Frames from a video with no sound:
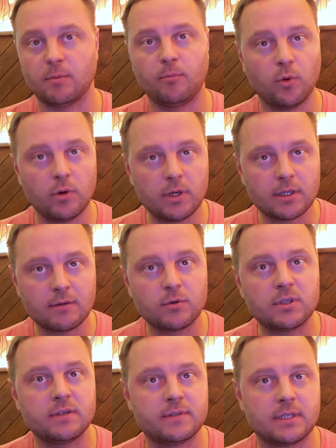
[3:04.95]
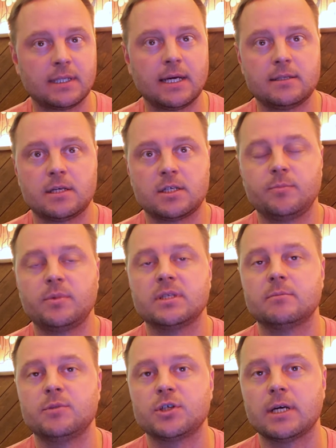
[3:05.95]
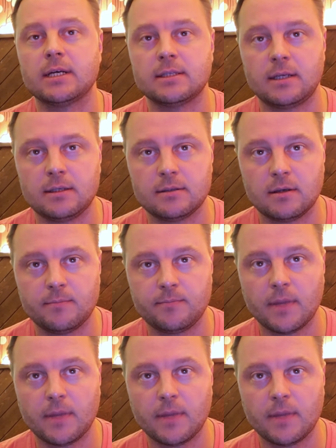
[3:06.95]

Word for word: Более того, не всегда эти ошибки замечает зритель.